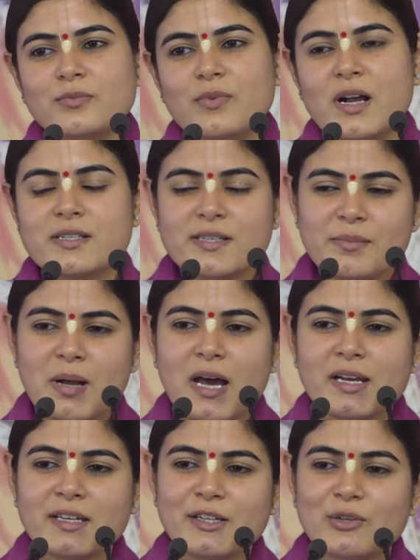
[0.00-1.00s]
वहाँ से
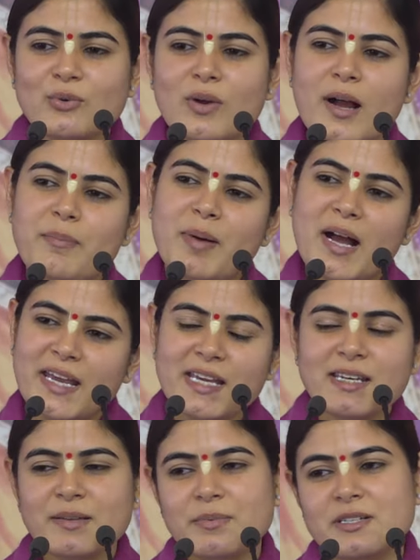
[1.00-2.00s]
बाहर निकलूंगा आप आए
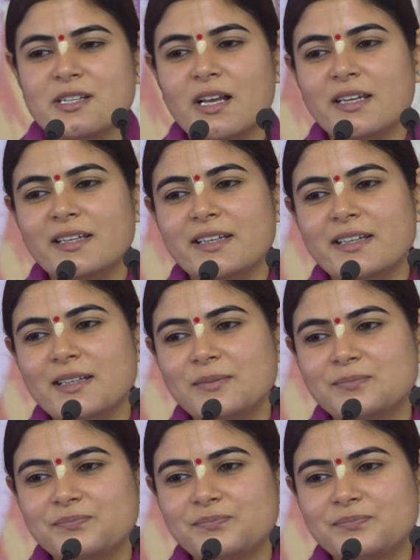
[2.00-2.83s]
ही नहीं बचाने के लिए